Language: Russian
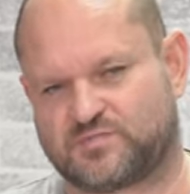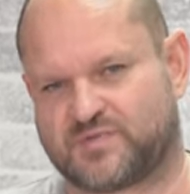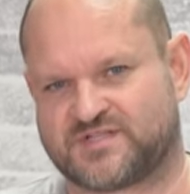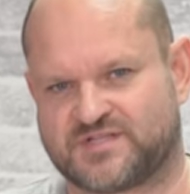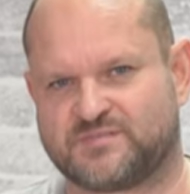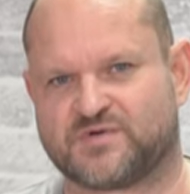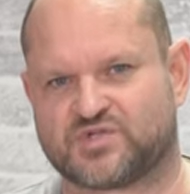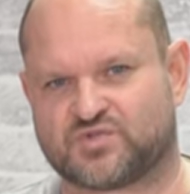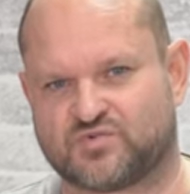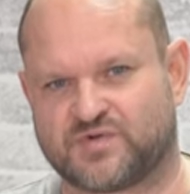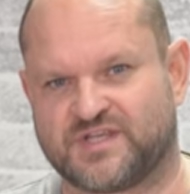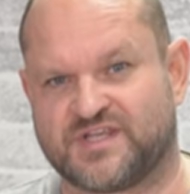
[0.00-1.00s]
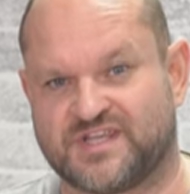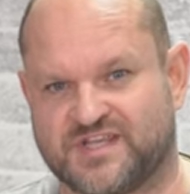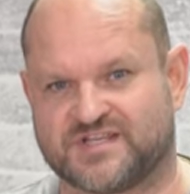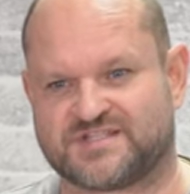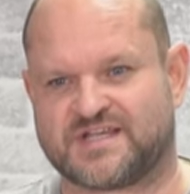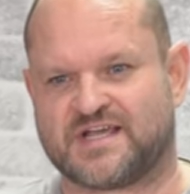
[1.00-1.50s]
спасибо, что
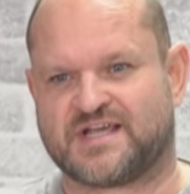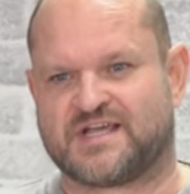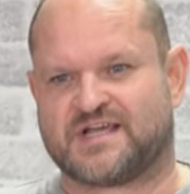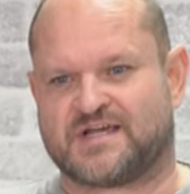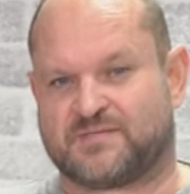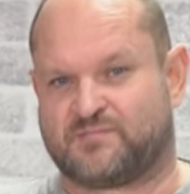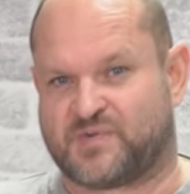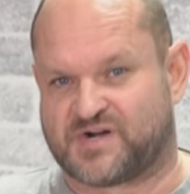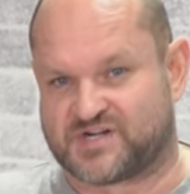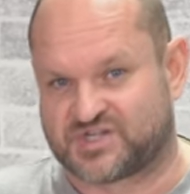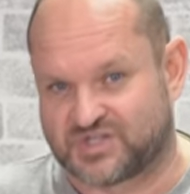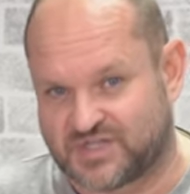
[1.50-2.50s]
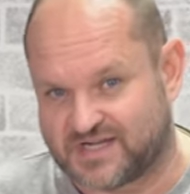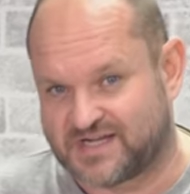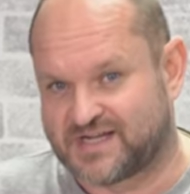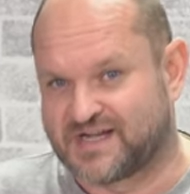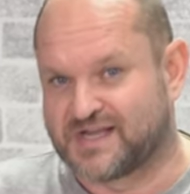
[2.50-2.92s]
есть. Прошла